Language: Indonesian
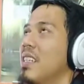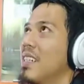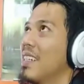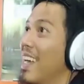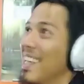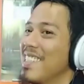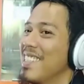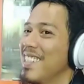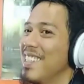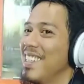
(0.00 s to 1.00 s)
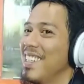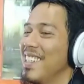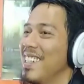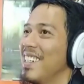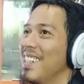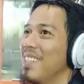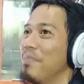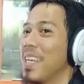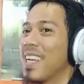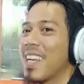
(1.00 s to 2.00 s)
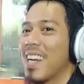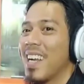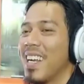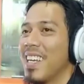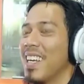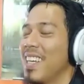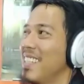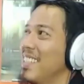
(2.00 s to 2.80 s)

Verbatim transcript: ngaji uh, mikra ya